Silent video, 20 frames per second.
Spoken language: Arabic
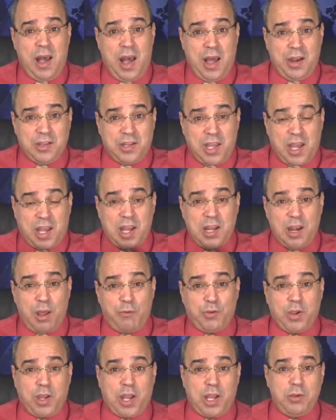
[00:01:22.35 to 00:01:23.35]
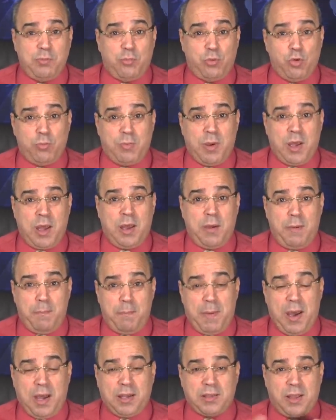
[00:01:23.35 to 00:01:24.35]
أن دخل في غيبوبة
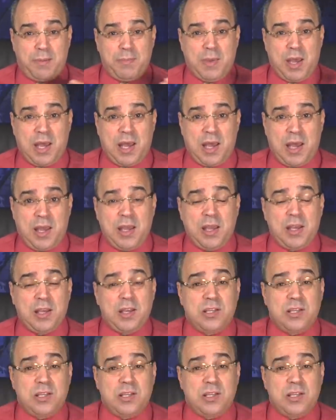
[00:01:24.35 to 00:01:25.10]
بعدما